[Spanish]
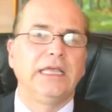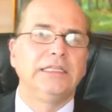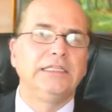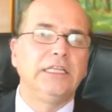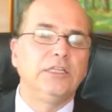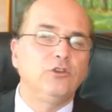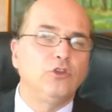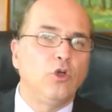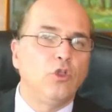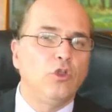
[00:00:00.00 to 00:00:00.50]

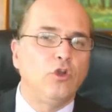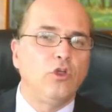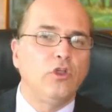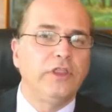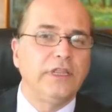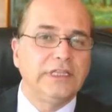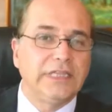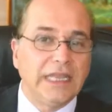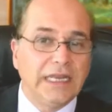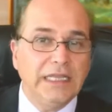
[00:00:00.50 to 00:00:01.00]
De todos los
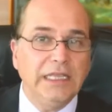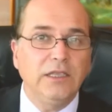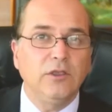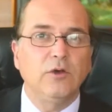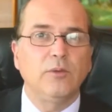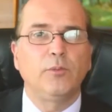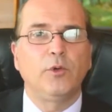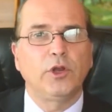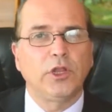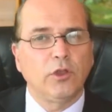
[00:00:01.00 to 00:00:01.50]

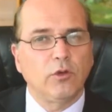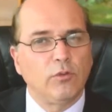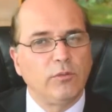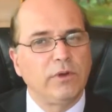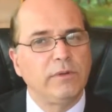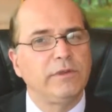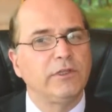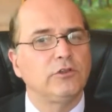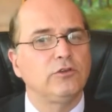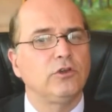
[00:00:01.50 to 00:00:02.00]
detenidos por
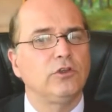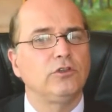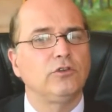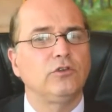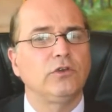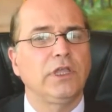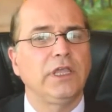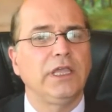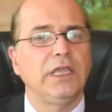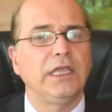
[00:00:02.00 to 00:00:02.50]
incumplimiento de
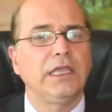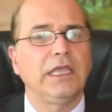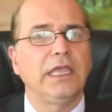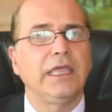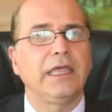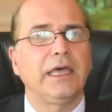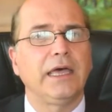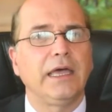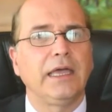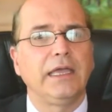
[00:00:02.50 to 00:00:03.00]
toque de
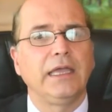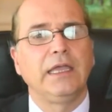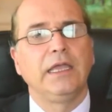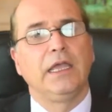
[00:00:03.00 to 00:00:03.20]
queda,